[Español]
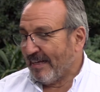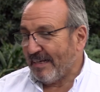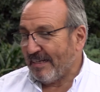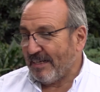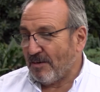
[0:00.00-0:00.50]

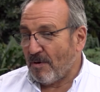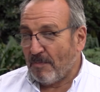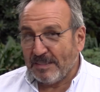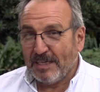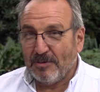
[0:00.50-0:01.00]
este, como ha
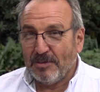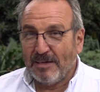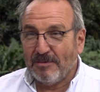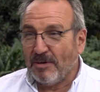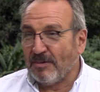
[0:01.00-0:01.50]
pasado en
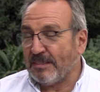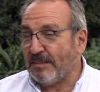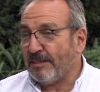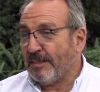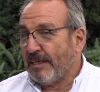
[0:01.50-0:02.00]
alguna
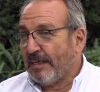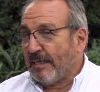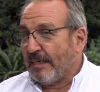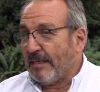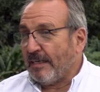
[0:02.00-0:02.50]
ocasión,
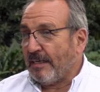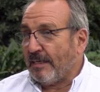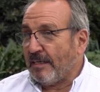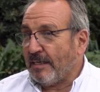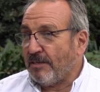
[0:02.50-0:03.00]

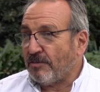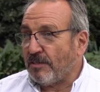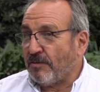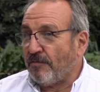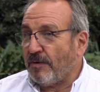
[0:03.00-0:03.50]
y, no
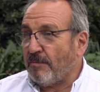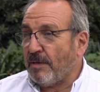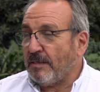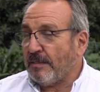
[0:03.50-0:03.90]
se confirmen,